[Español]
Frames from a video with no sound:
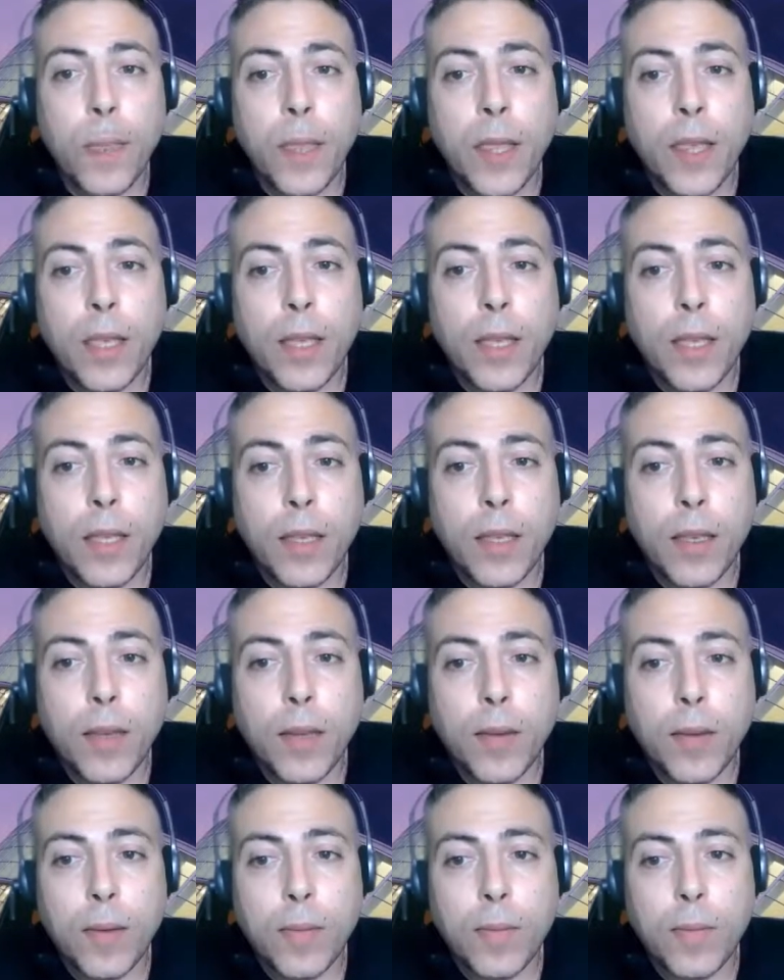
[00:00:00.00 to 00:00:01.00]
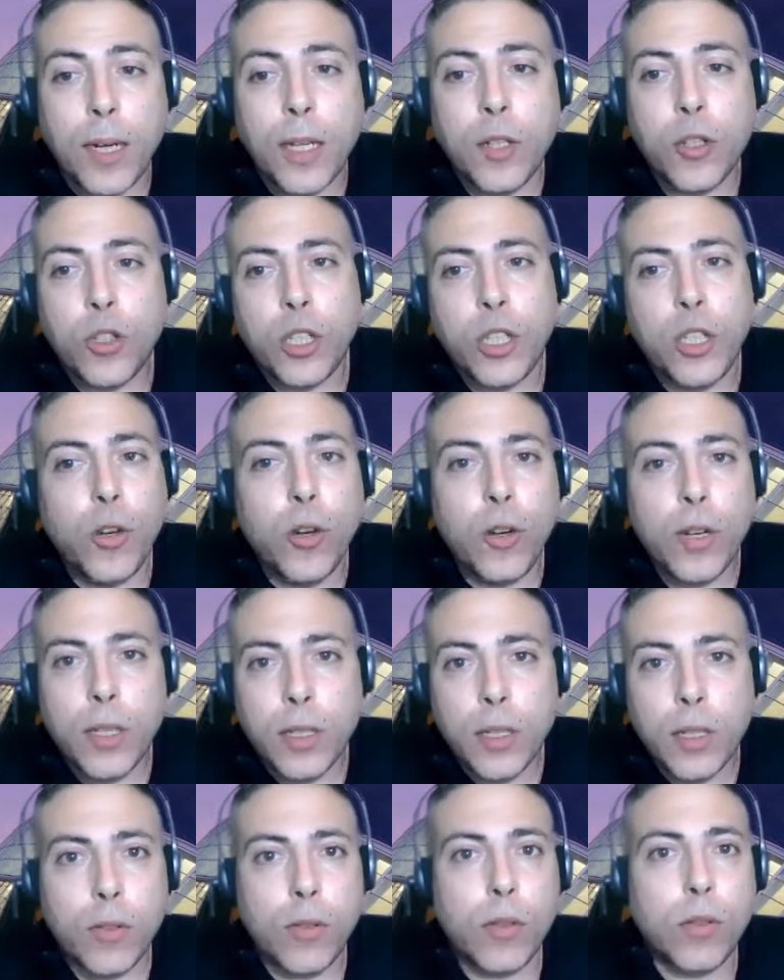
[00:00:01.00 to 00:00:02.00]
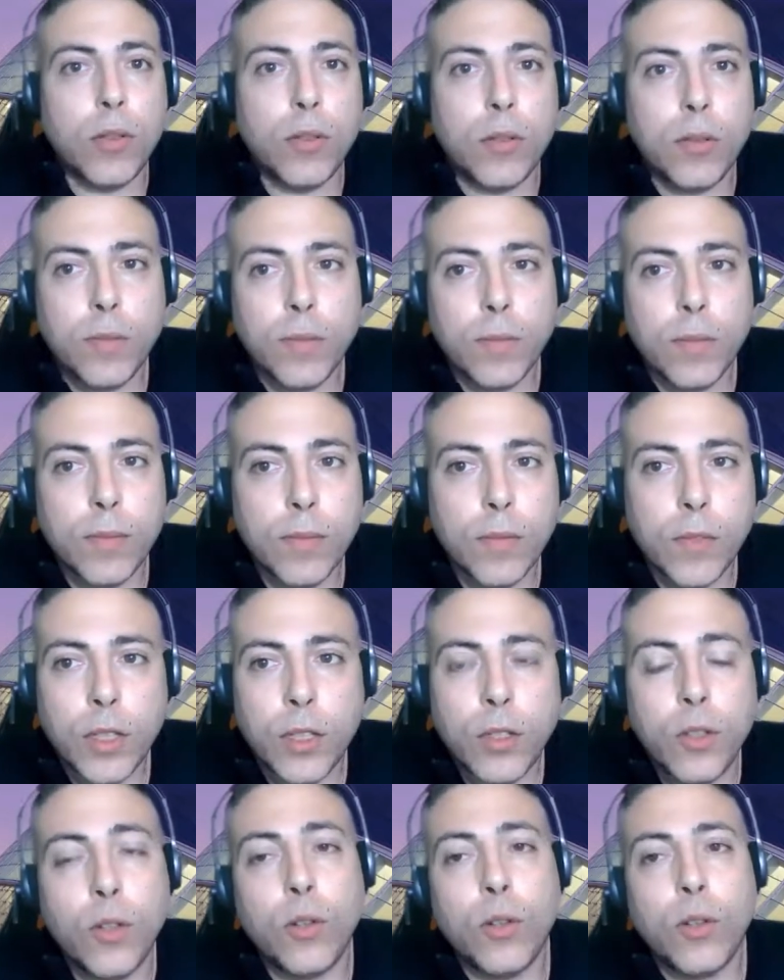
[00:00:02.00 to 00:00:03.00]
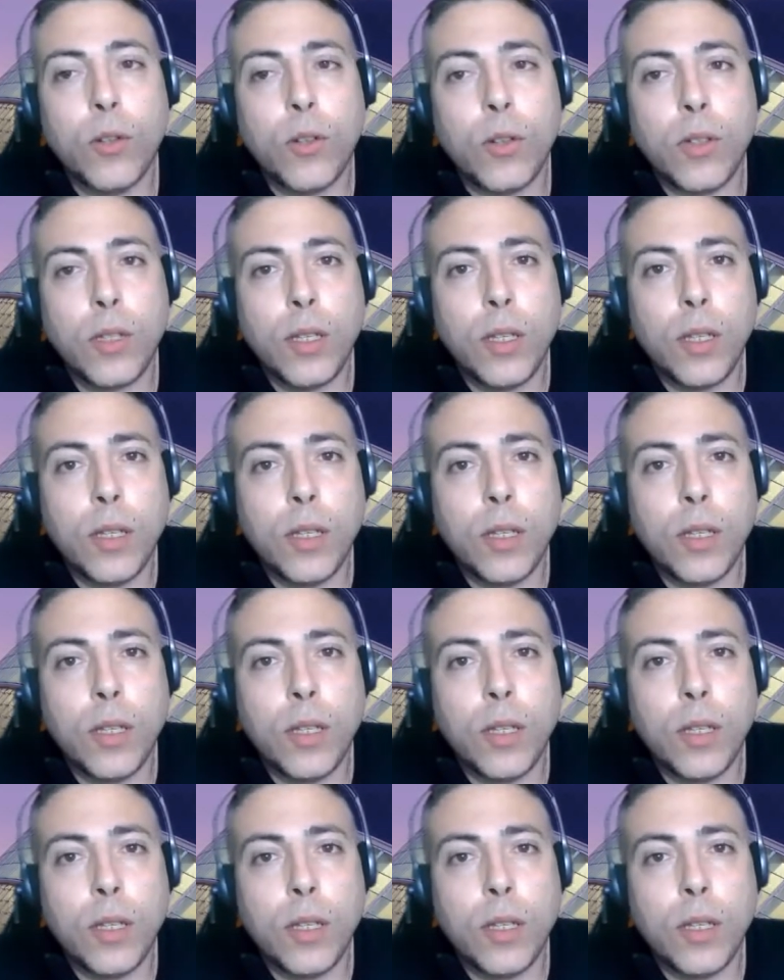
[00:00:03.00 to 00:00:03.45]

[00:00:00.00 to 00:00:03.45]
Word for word: eh, varios guiones, estoy yo